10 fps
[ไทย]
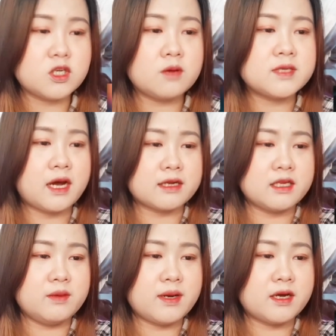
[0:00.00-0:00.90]
ชอบฉาก
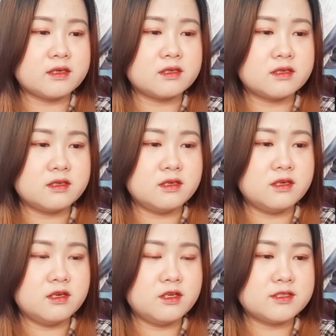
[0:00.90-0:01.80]
นี้มาก
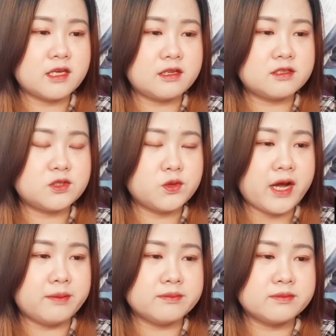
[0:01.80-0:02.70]
เซตชุด
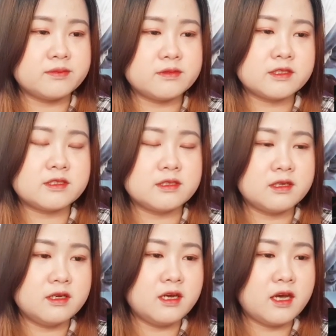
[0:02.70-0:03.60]

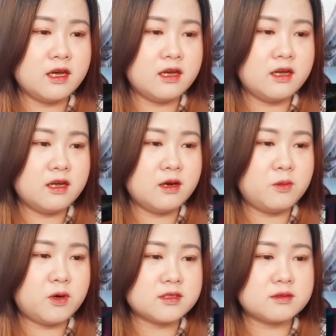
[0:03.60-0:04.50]

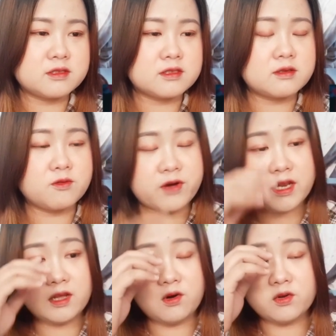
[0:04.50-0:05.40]
ดำพวกไฟ
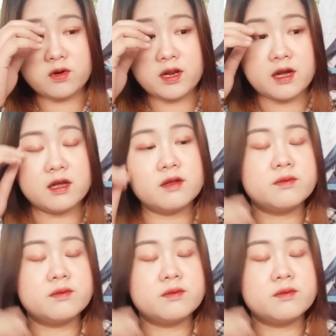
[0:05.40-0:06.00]
นีออนอยู่ข้างหลัง